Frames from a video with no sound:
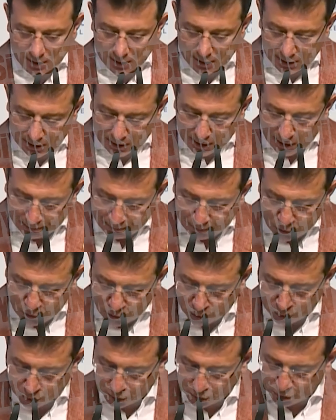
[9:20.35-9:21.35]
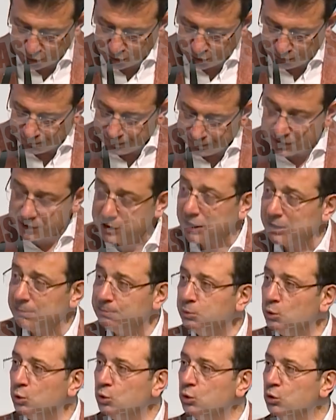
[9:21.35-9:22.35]
yapıyoruz
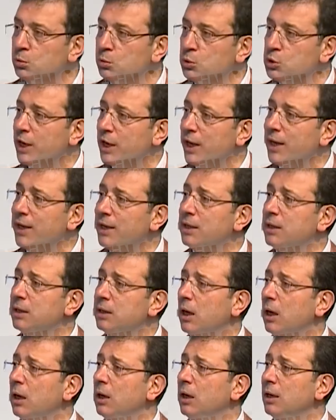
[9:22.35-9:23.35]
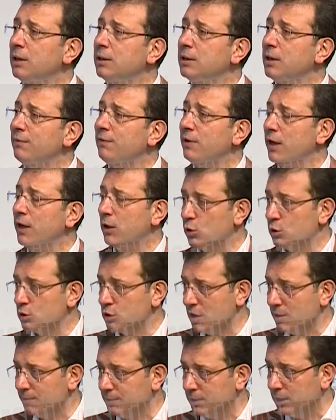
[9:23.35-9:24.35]
fırsat bulduğumuz her alanda ve her
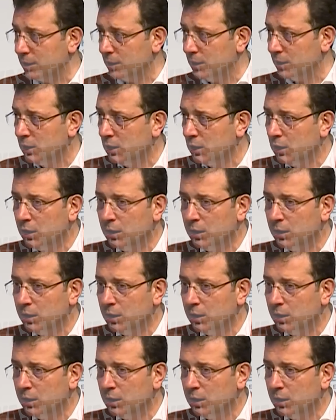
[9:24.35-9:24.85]
ortamda